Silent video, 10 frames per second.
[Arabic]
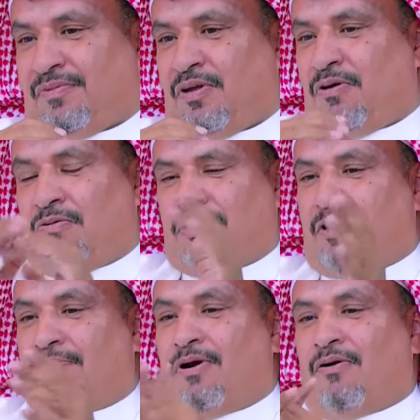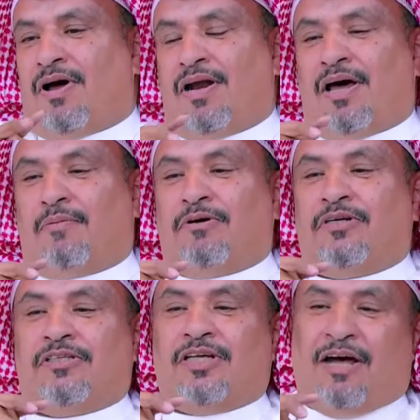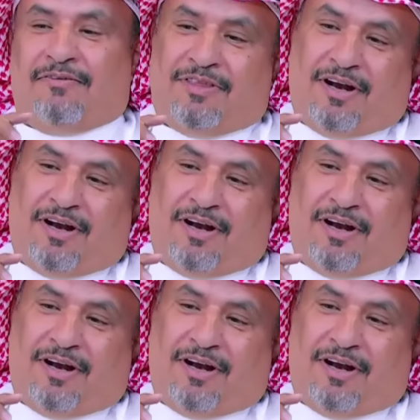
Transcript: وتبلوه وخليها 24 ساعه في